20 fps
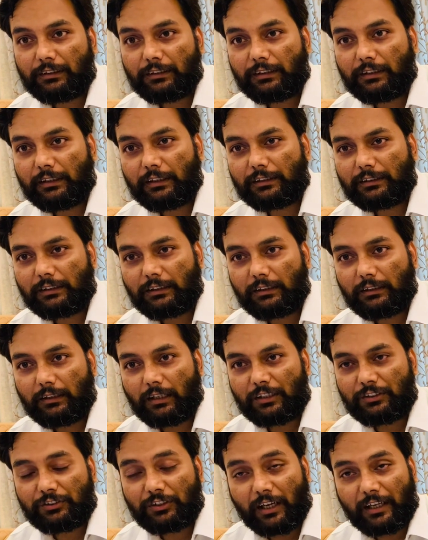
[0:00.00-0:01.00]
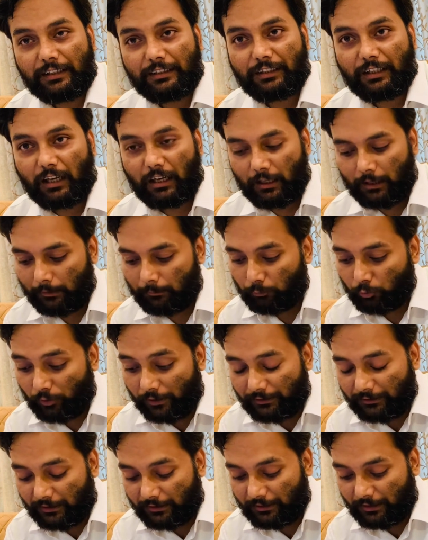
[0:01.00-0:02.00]
कि इसकी अच्छाई क्या है
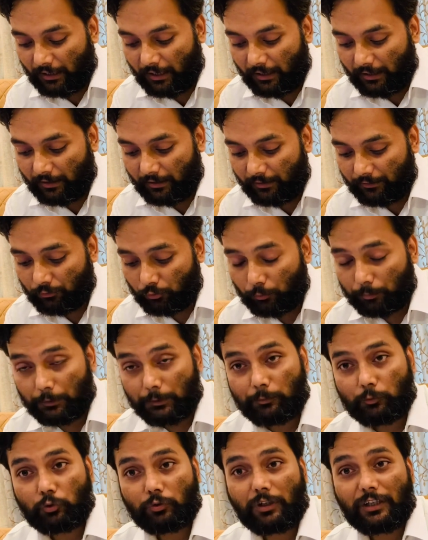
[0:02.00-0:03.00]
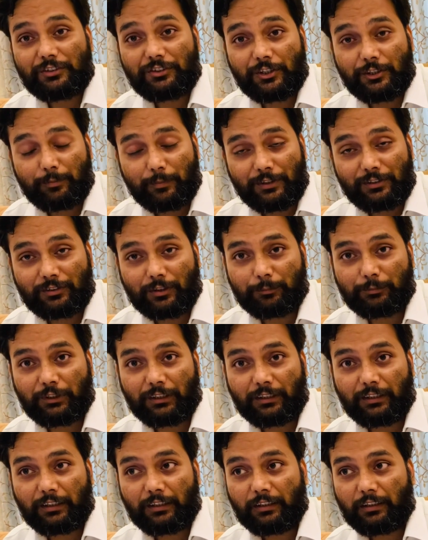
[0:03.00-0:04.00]
बुराइयाँ क्या है सुप्रीम कोर्ट का जजमेंट
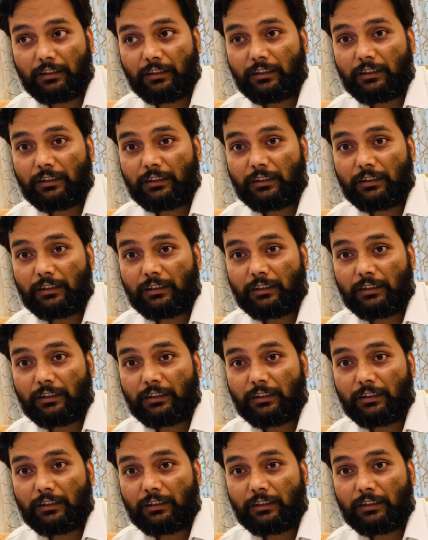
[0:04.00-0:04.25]
समझेंगे